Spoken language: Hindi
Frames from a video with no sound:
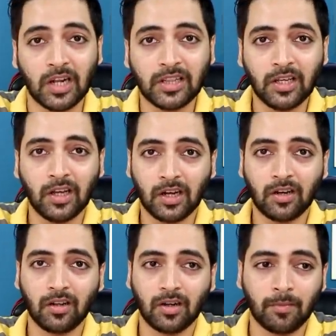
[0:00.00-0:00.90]
जलाते हैं
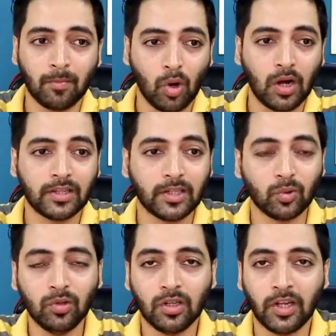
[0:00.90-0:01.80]
अगर कभी मौका आता
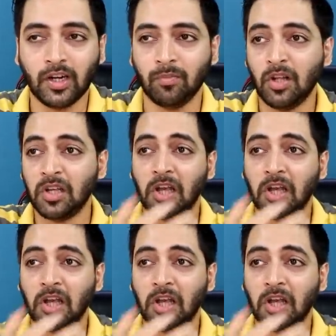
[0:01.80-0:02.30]
है तो लेकिन अब